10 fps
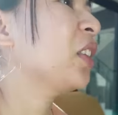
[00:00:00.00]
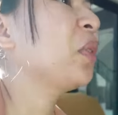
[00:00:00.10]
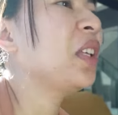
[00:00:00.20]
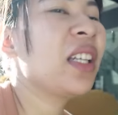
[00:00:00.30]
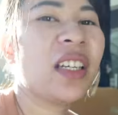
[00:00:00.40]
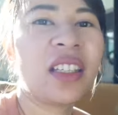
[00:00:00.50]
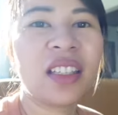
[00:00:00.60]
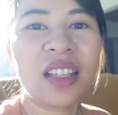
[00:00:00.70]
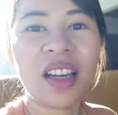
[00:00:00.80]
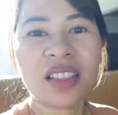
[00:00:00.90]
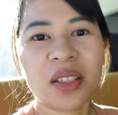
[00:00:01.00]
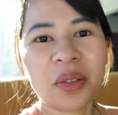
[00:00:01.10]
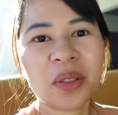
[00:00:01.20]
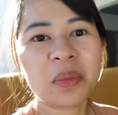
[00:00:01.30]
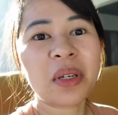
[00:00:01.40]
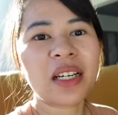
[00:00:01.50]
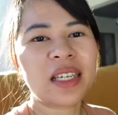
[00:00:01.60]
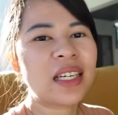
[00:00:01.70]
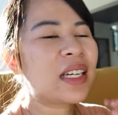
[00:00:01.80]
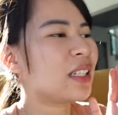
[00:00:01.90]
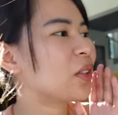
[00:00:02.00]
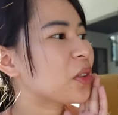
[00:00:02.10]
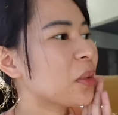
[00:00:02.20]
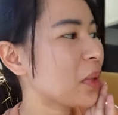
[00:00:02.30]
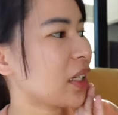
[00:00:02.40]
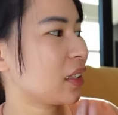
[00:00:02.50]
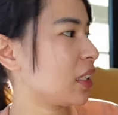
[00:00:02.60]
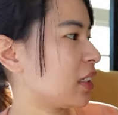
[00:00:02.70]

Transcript: Tuwing nakikita kasi ako ng mga yan, automatic